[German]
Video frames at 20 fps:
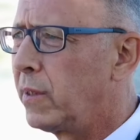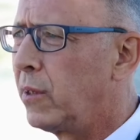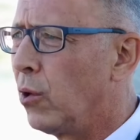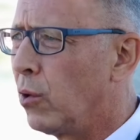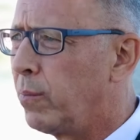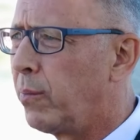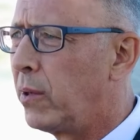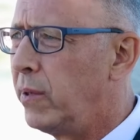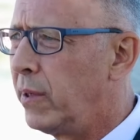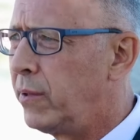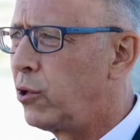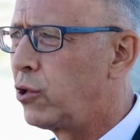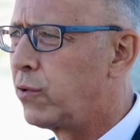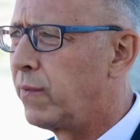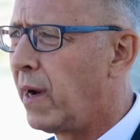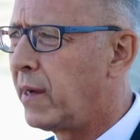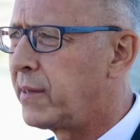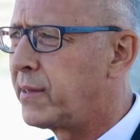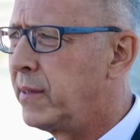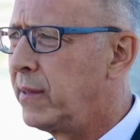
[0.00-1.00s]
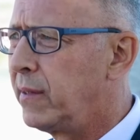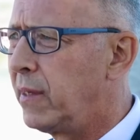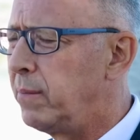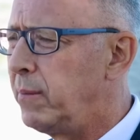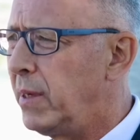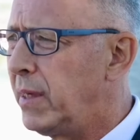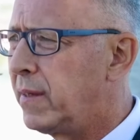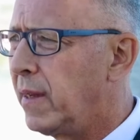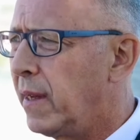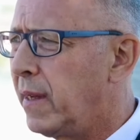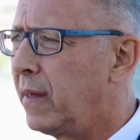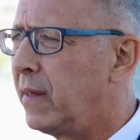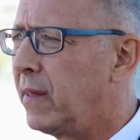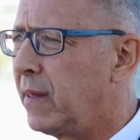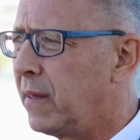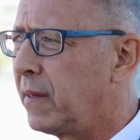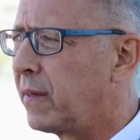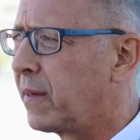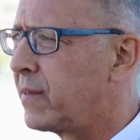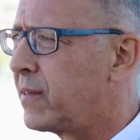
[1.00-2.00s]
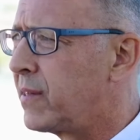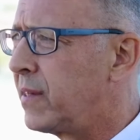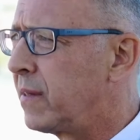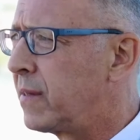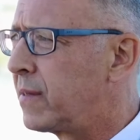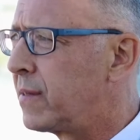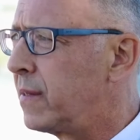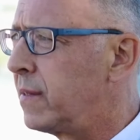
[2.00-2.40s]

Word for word: die auch politisch wach sind, die mitdenken, die interessiert